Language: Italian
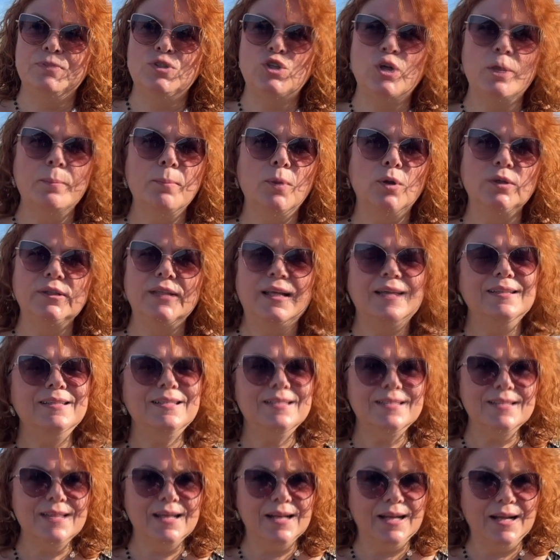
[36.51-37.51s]
c'è molta
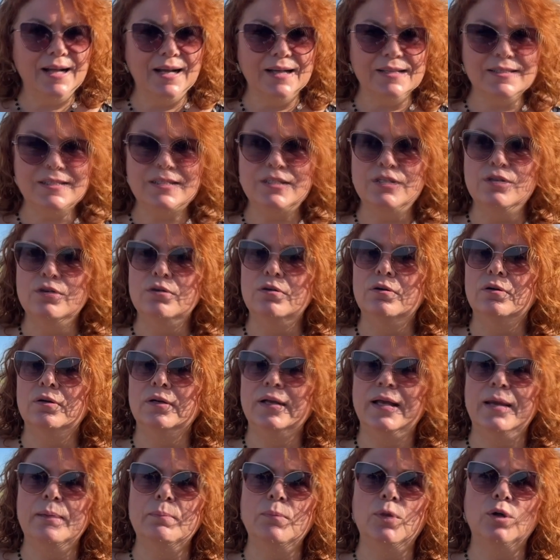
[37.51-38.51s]

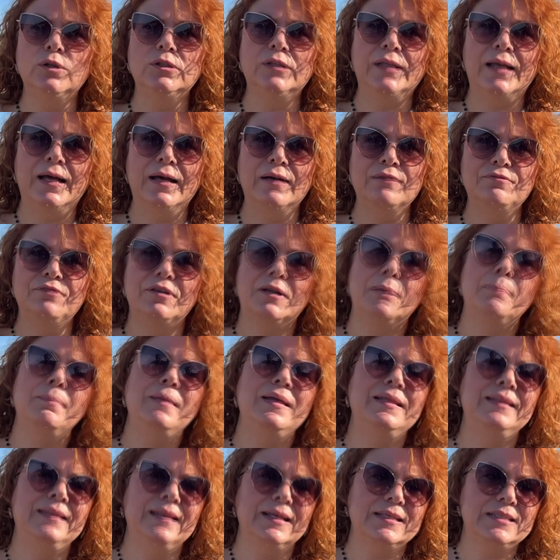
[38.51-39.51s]
disgregazione, molta
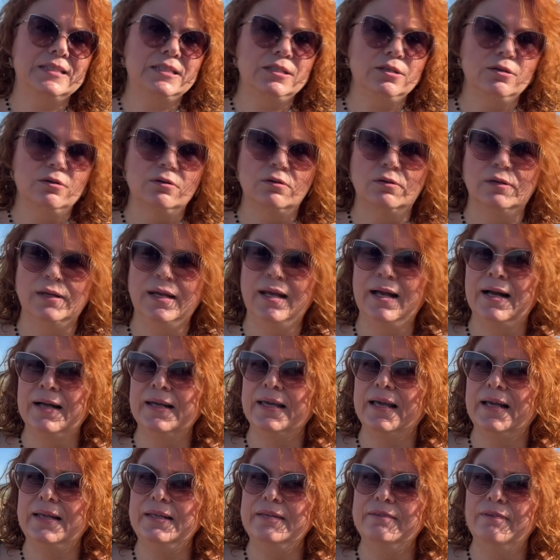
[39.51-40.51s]
frammentazione
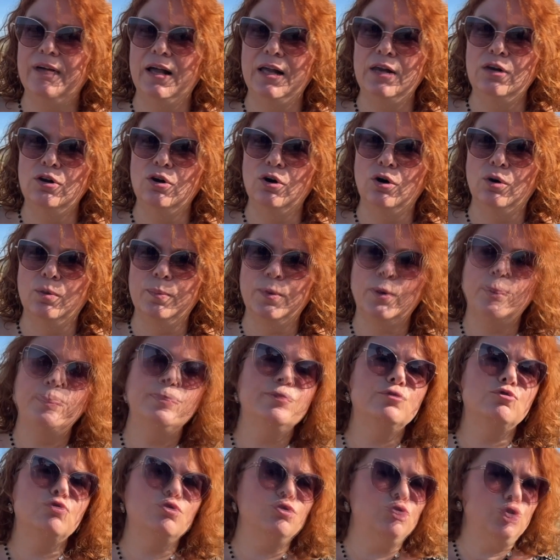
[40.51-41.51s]
anche a livello
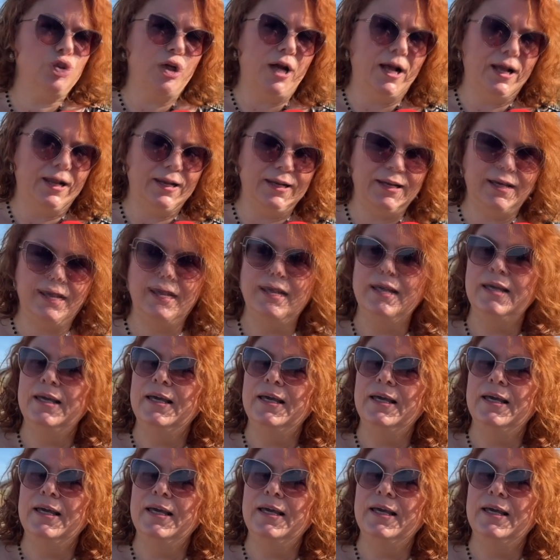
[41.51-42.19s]
proprio sociale.